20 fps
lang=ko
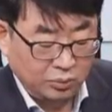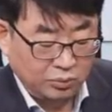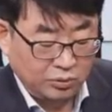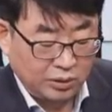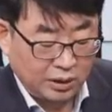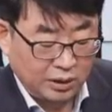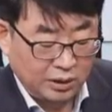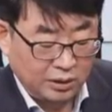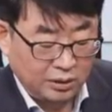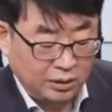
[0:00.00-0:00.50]

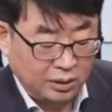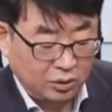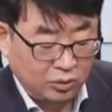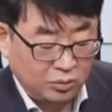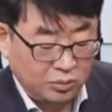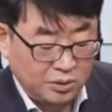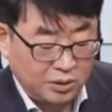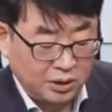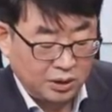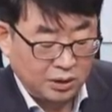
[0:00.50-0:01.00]
북한이 이렇게
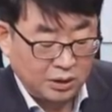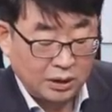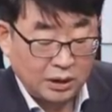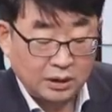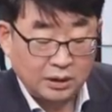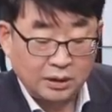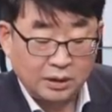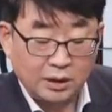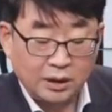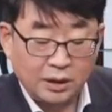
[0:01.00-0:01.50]

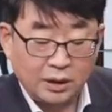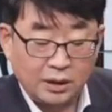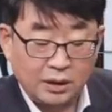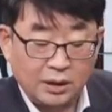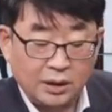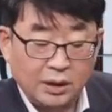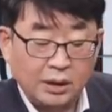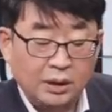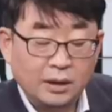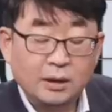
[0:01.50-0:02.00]
움직인다는 게
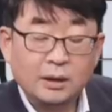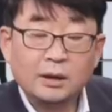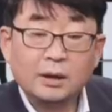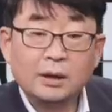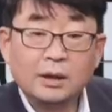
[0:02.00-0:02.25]
이게